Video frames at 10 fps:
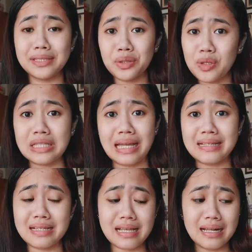dito muna
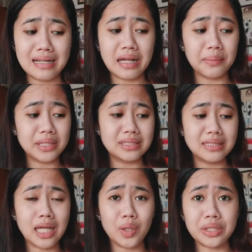tayo sa sala namin.
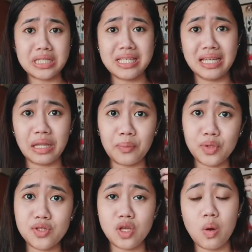Hindi na ako nag-set up
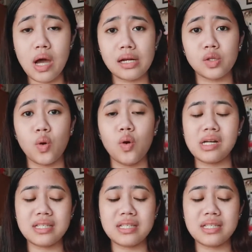dun sa kwarto ko.